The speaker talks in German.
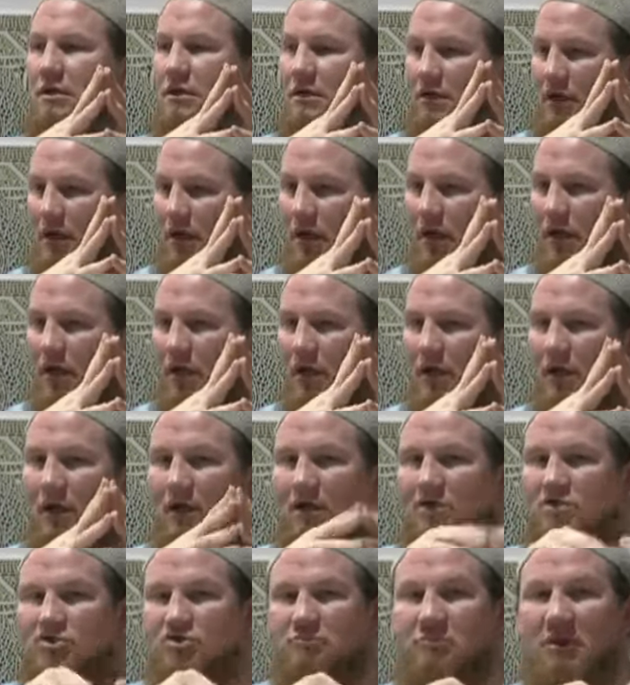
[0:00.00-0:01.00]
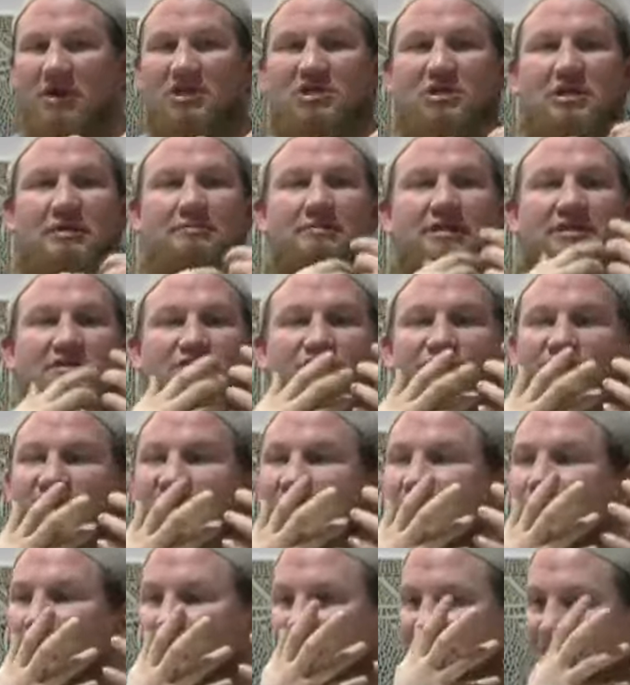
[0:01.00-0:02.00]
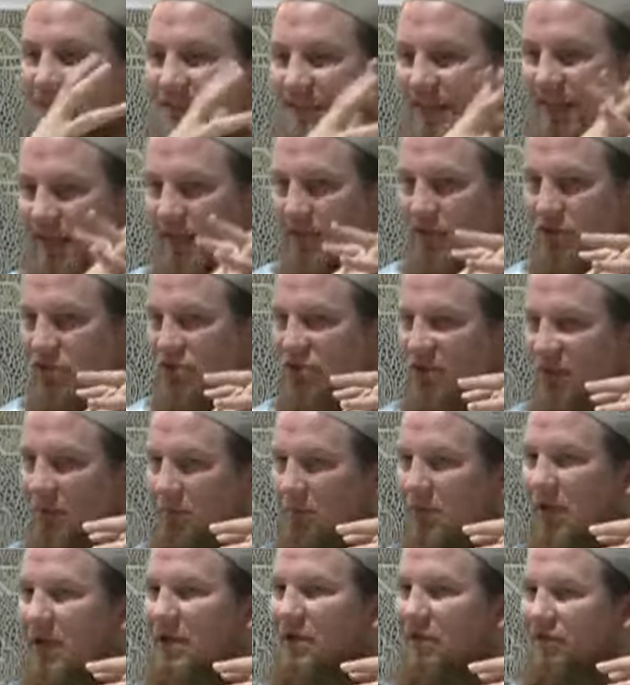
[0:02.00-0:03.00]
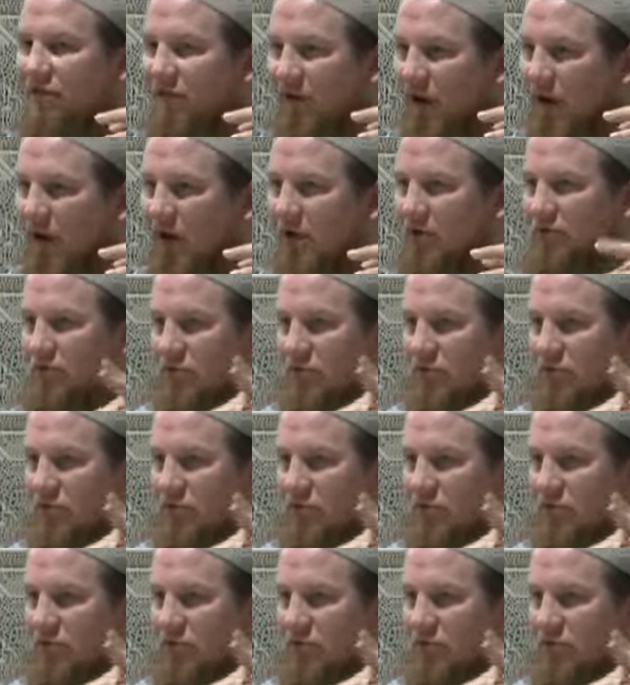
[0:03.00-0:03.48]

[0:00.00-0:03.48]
ja, zum Beispiel ihm das Wind aus den Segel zu nehmen, mit einer Frage